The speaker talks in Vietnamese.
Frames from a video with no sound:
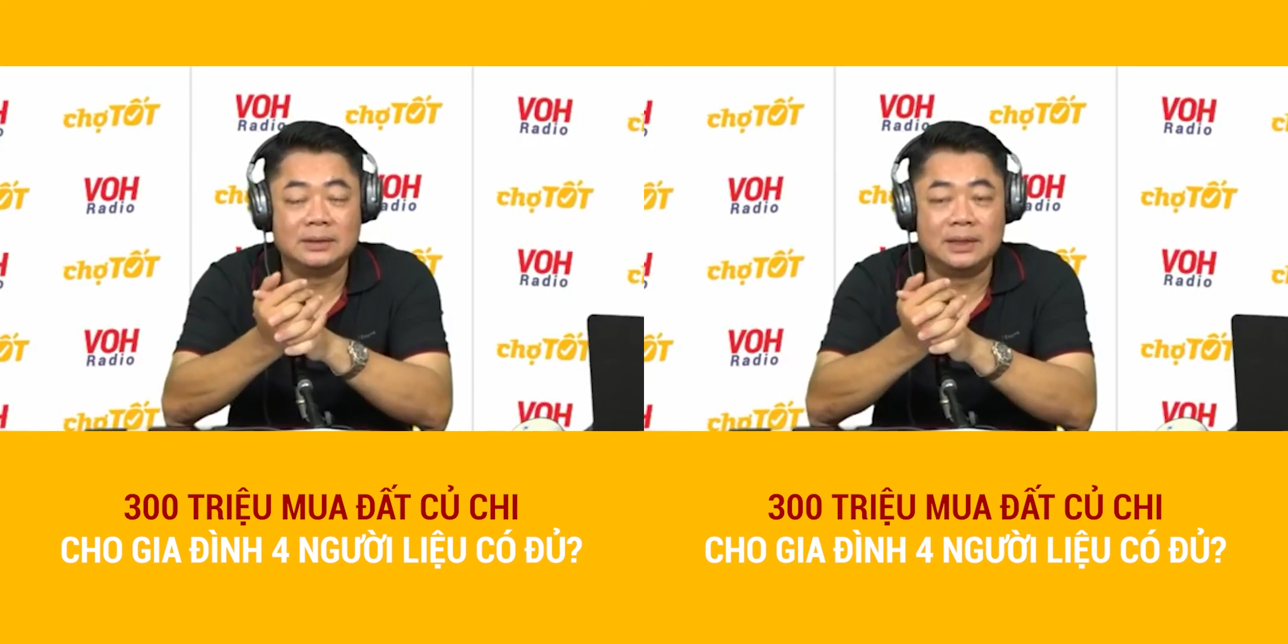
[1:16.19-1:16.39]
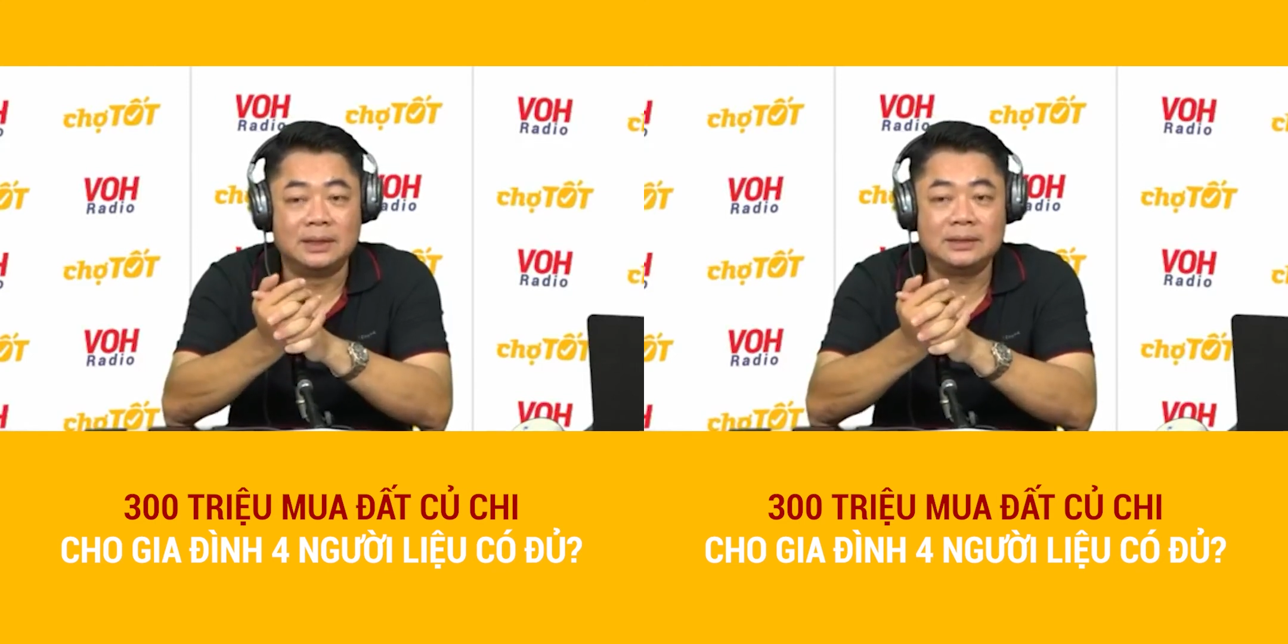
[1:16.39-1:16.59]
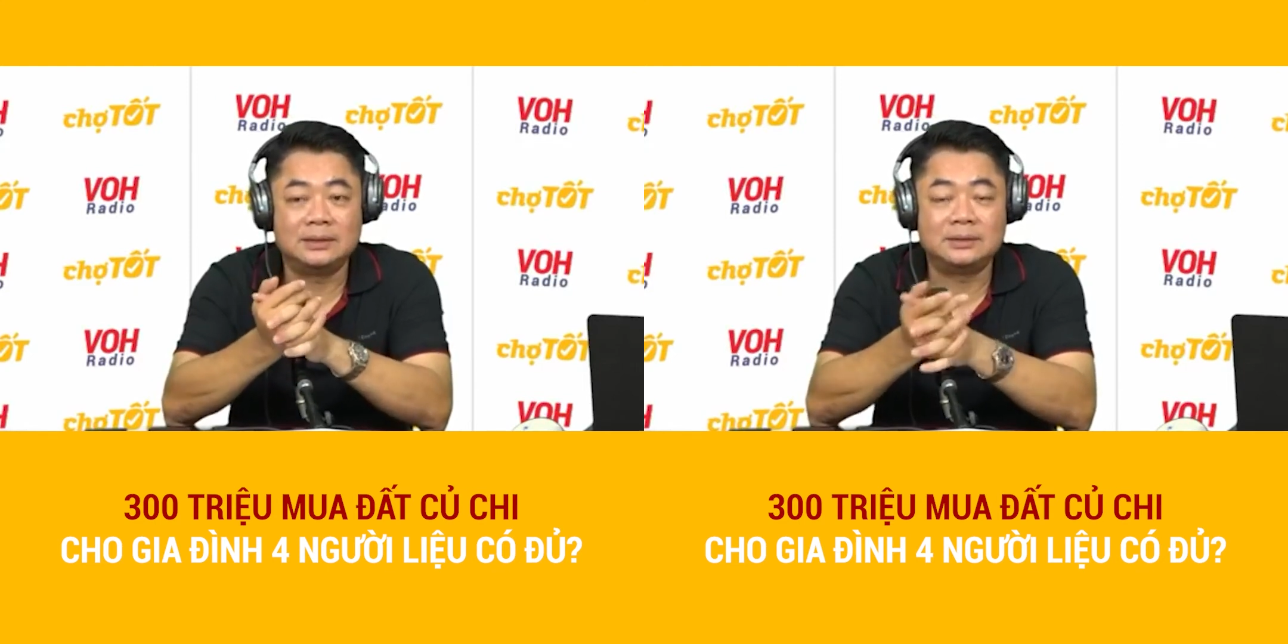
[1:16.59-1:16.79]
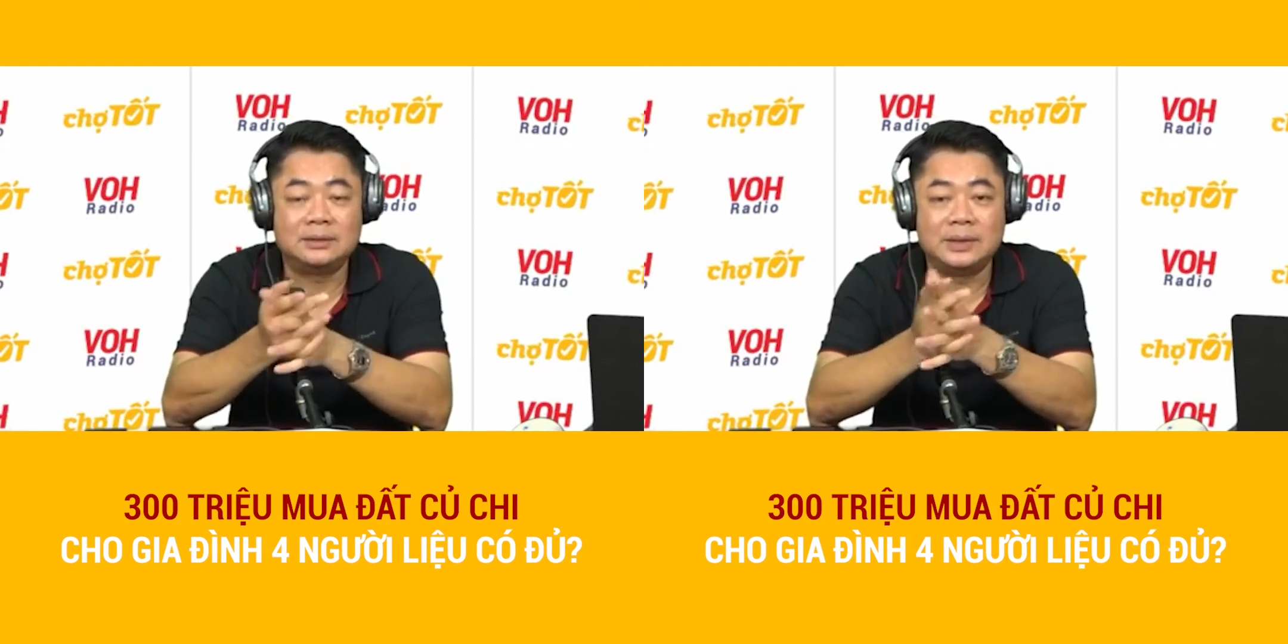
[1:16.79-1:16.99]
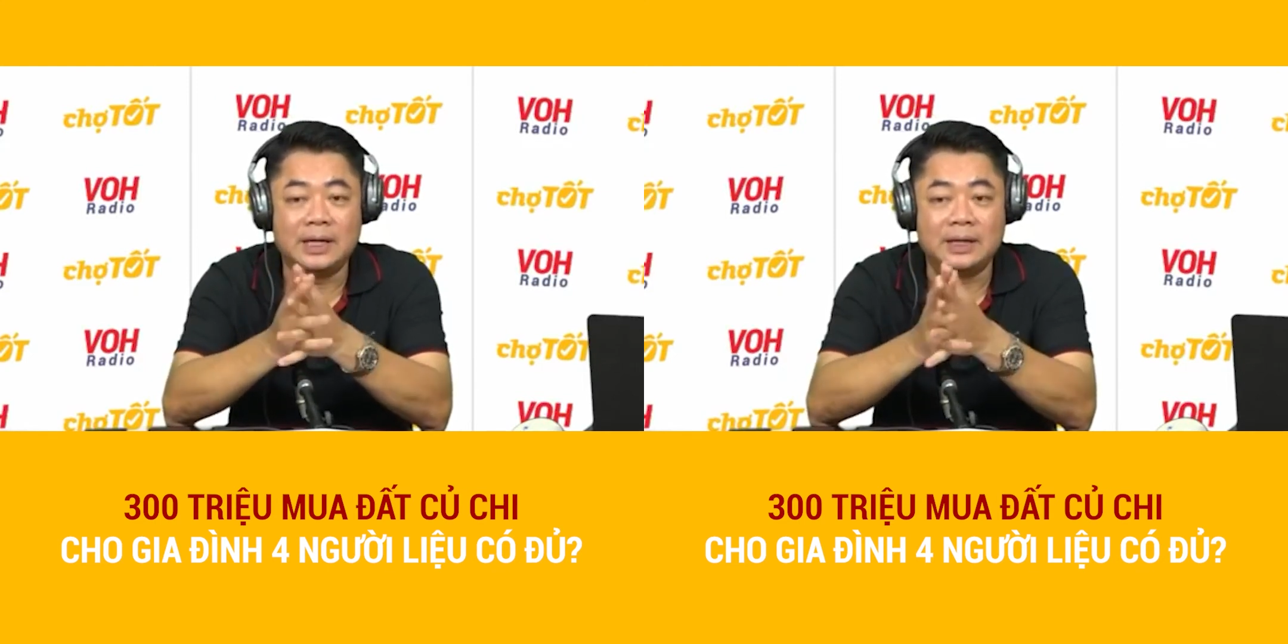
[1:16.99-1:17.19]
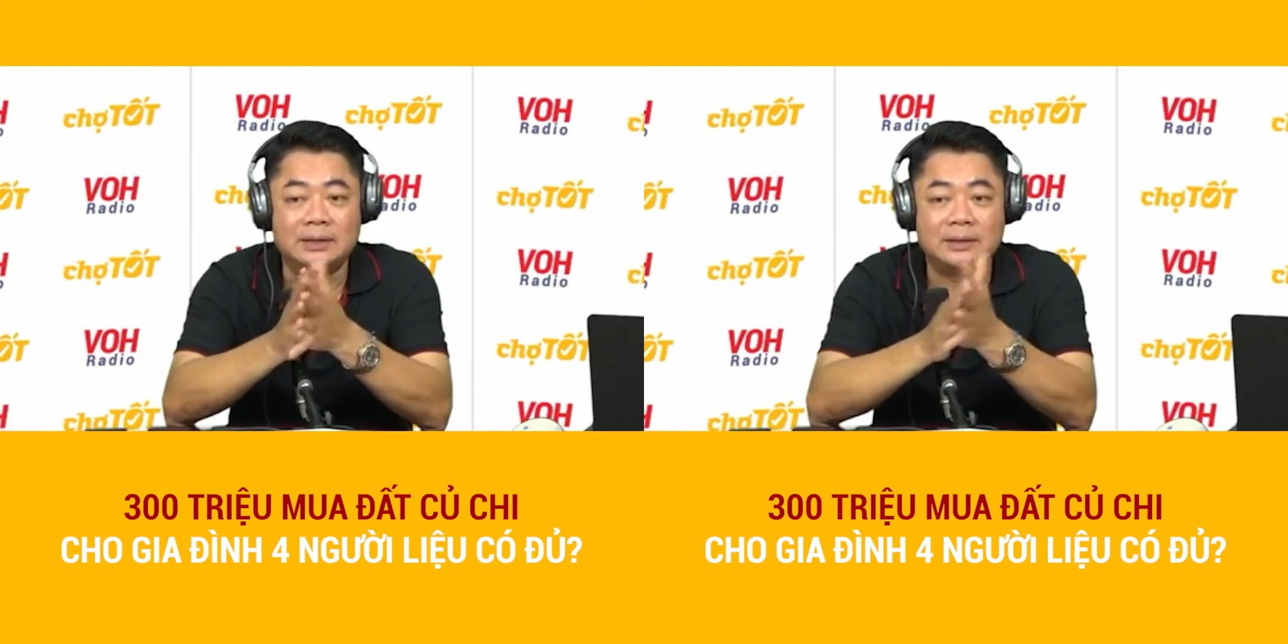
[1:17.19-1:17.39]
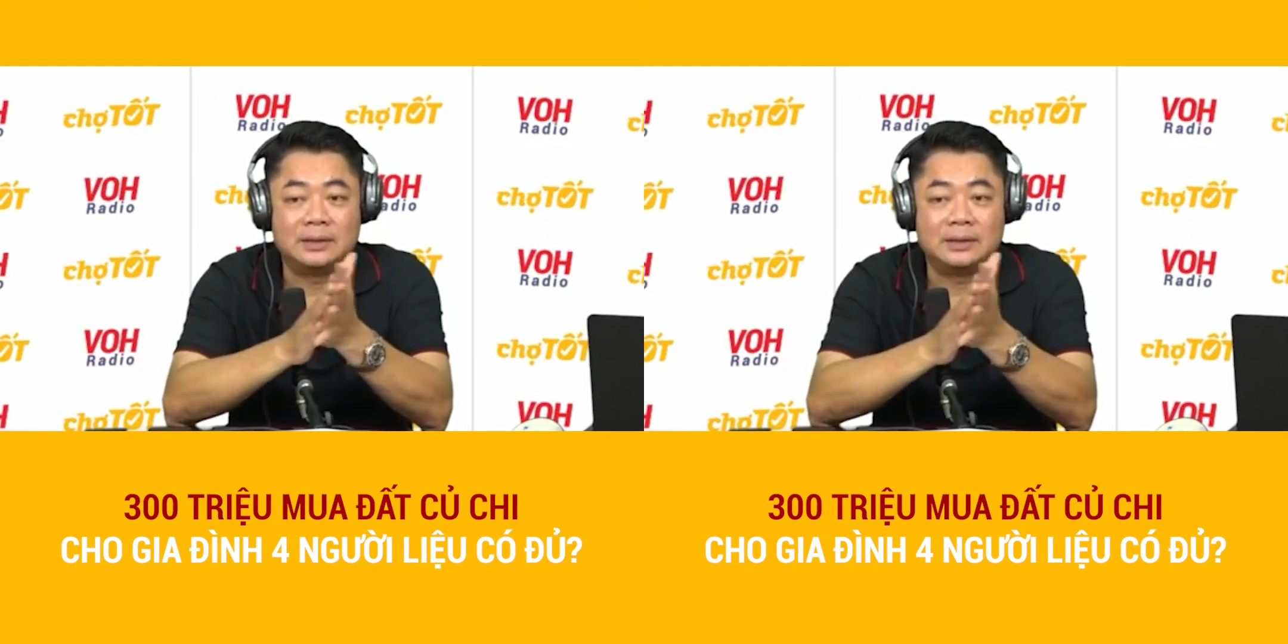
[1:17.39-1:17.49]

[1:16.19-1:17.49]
Đó, thuê nhà. À.